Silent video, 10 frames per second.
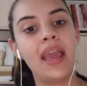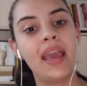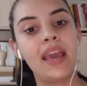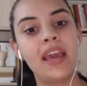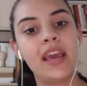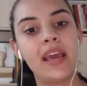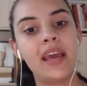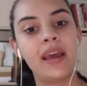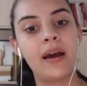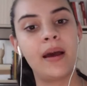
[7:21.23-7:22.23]

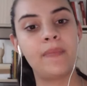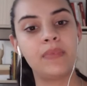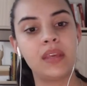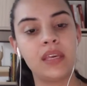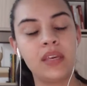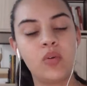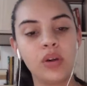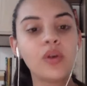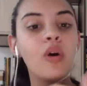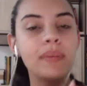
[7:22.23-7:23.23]
É... E
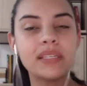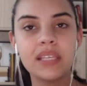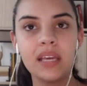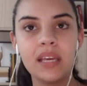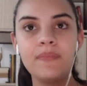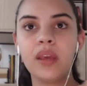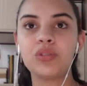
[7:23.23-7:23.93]
quando eu comecei,